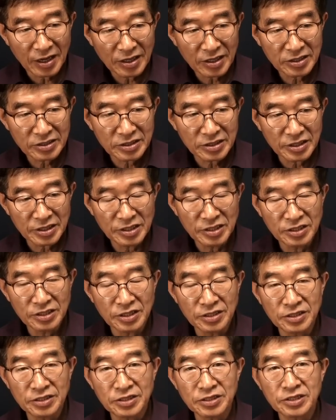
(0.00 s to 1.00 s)
이것이
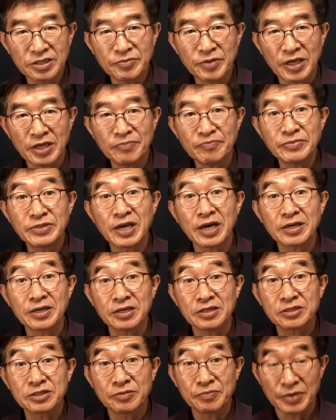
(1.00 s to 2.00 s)
인천지검의
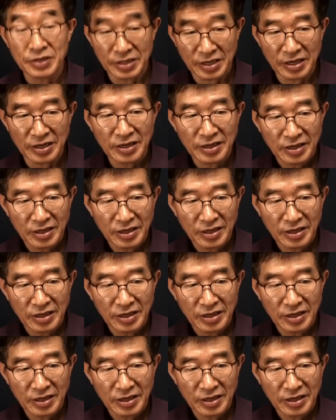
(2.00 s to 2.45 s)
입장이었습니다.